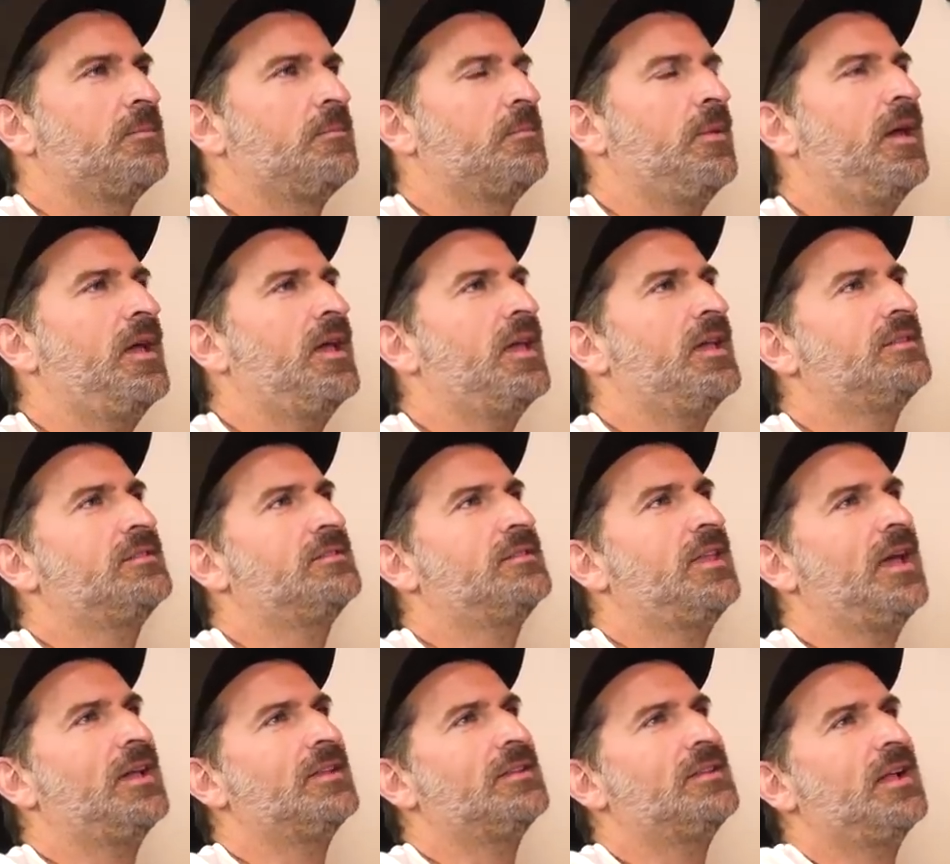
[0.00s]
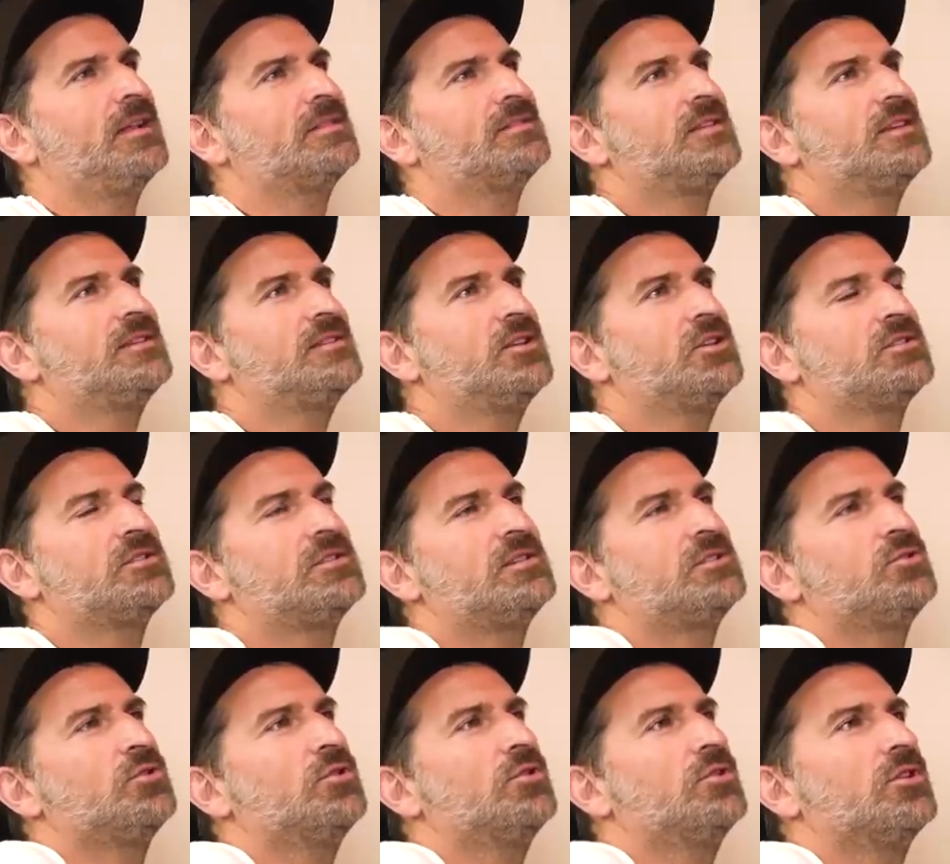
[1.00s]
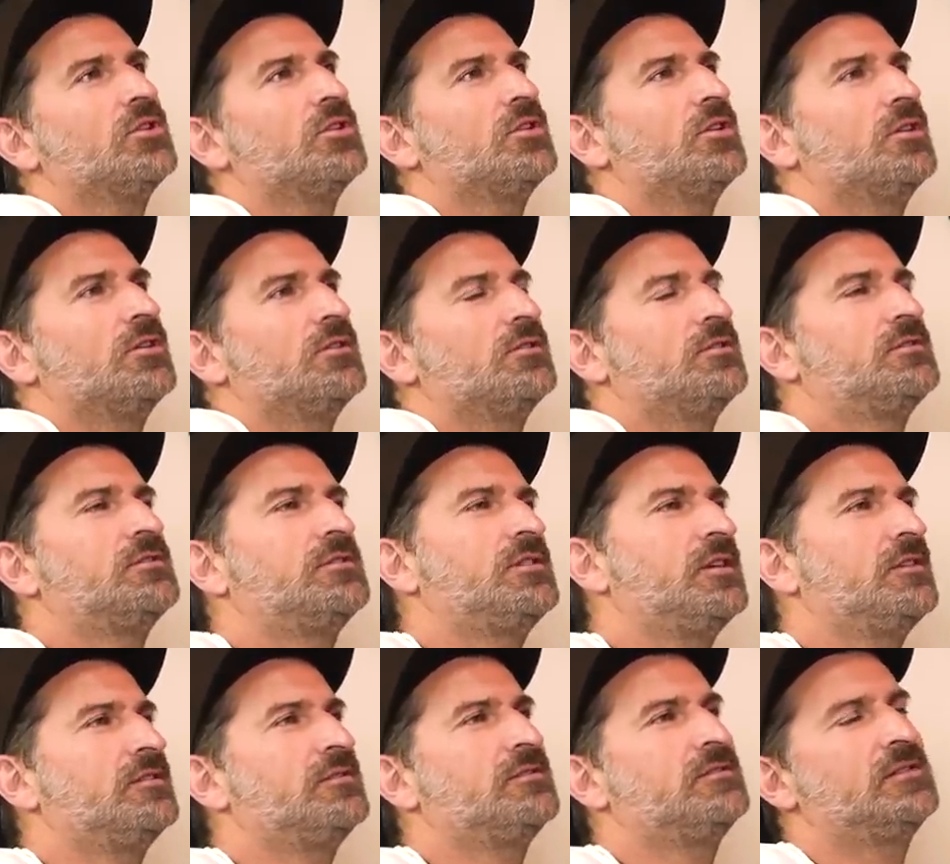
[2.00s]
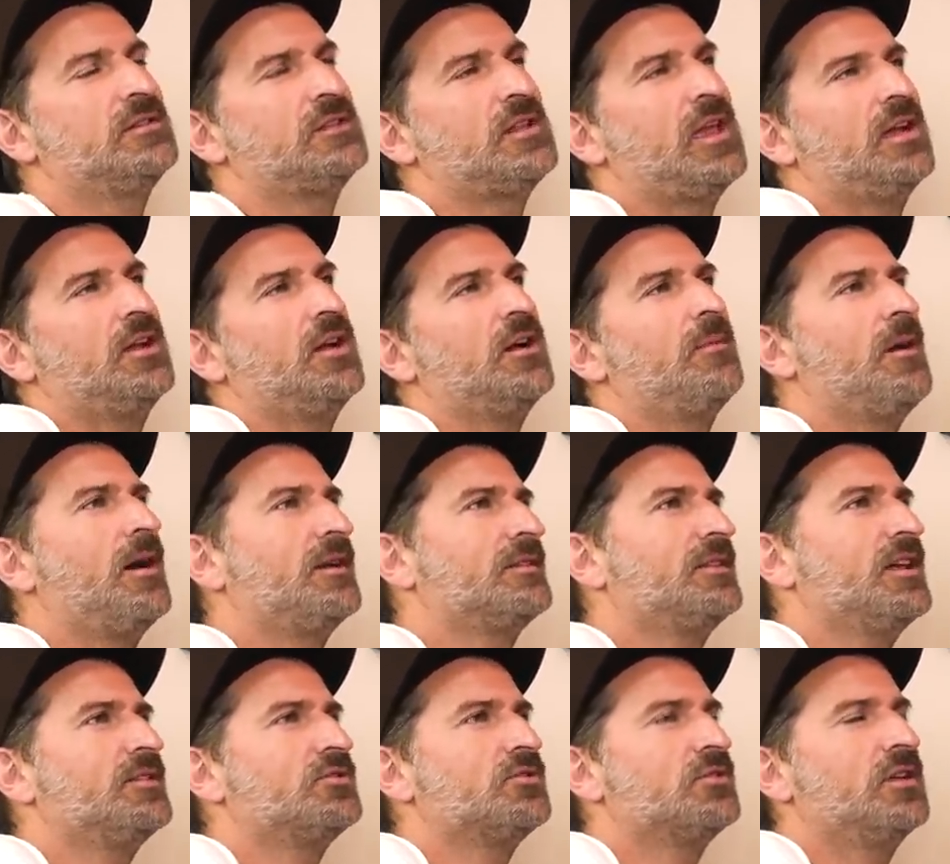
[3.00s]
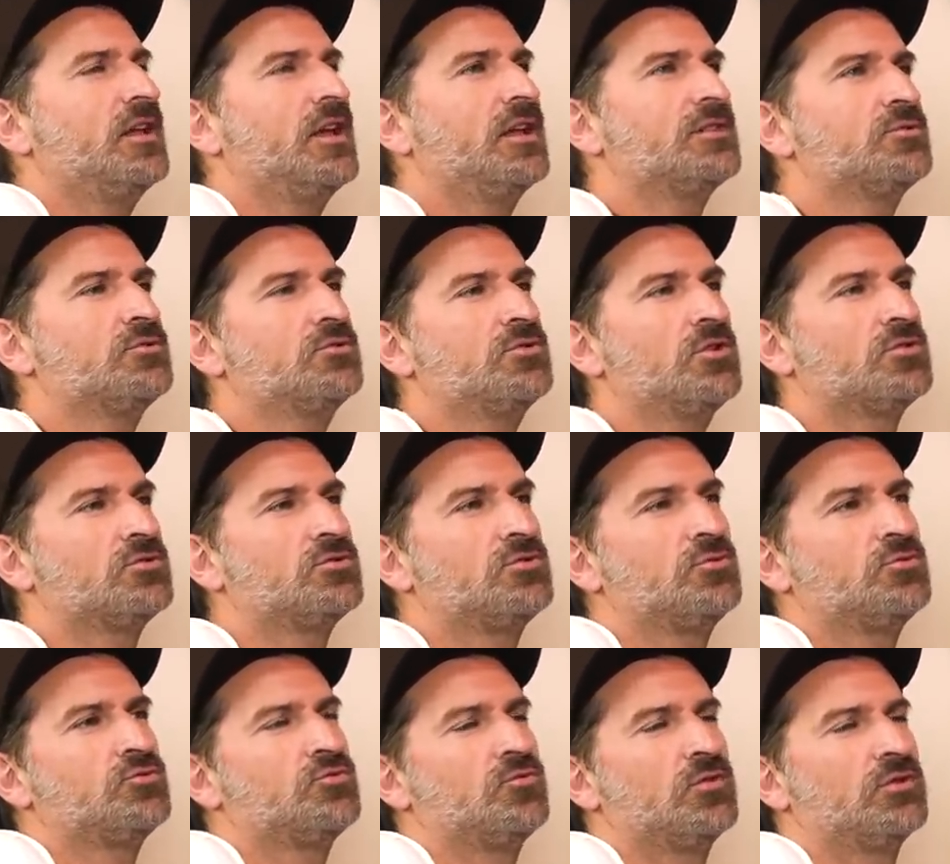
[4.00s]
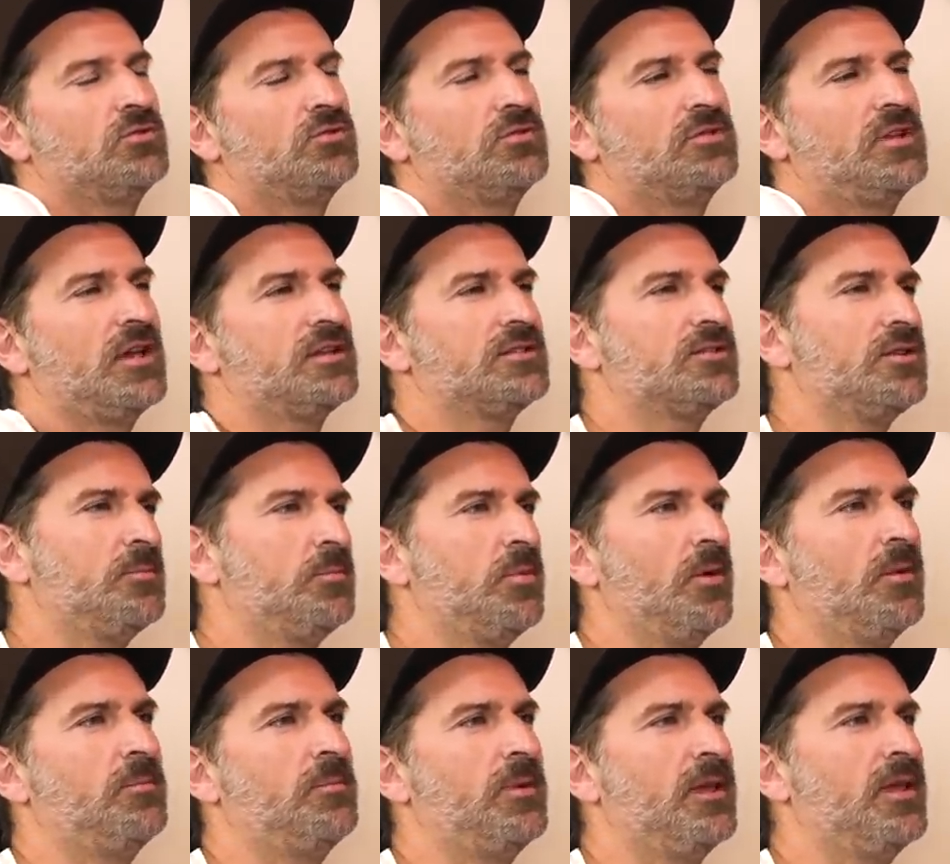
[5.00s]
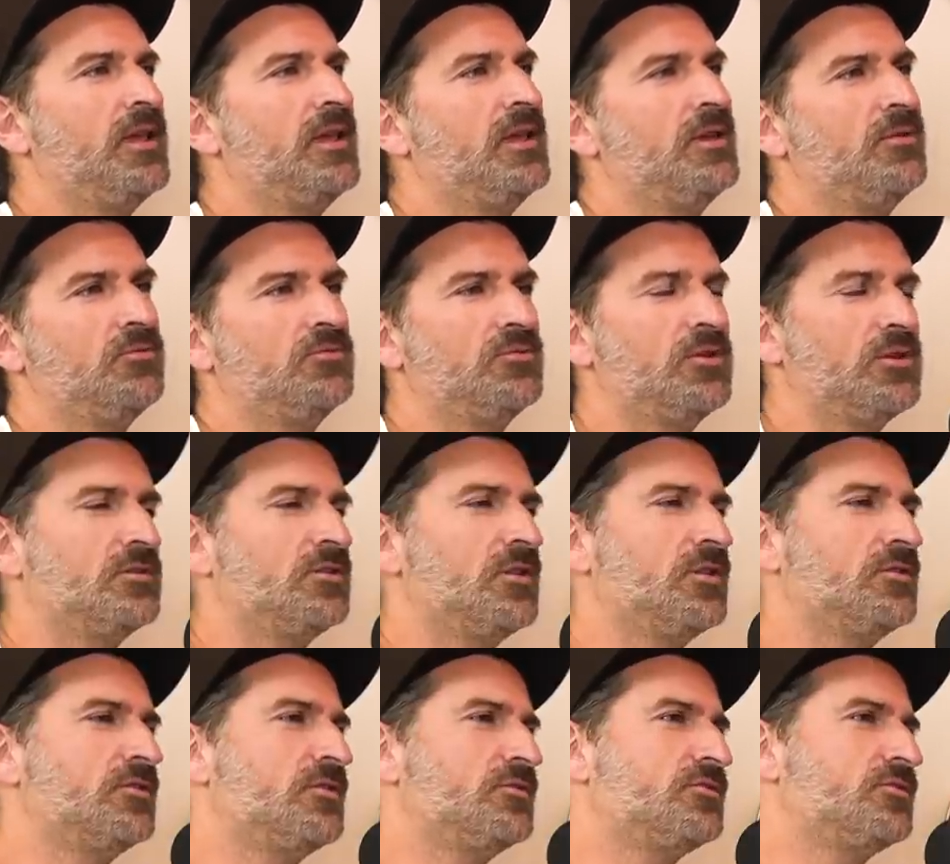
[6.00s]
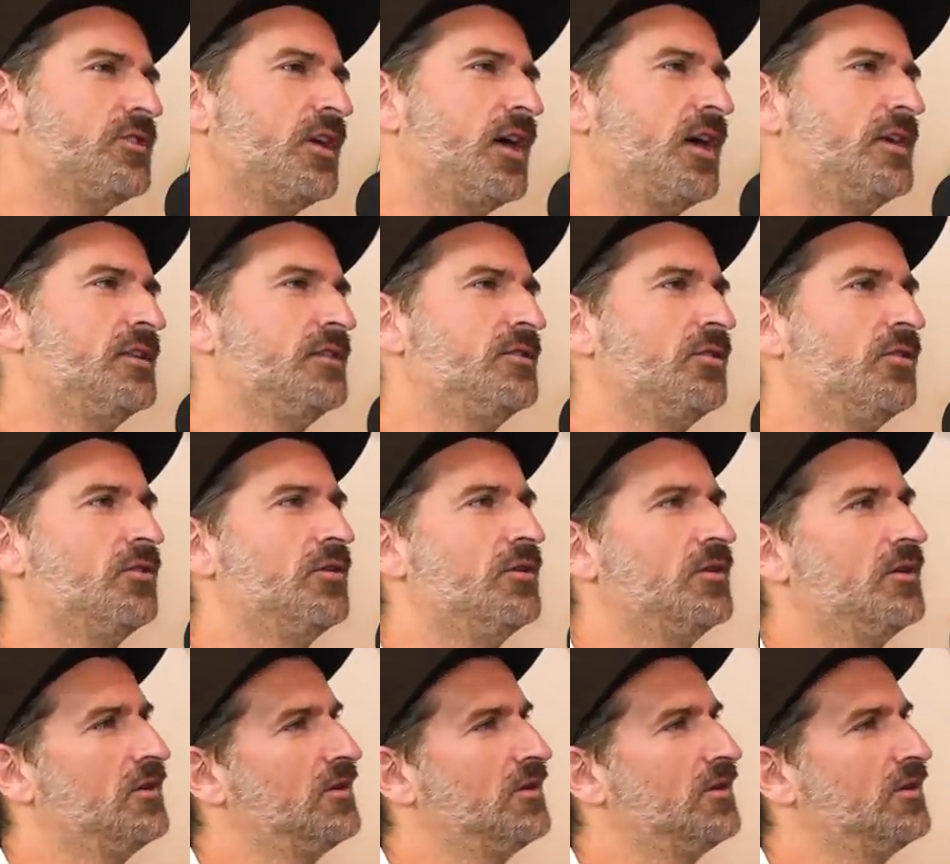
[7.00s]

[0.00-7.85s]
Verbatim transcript: Ben, dans le sens que c'est sûr que c'est dans les commentaires sur des réseaux sociaux, ah je vois tout le temps ça popper ou tu traîner ton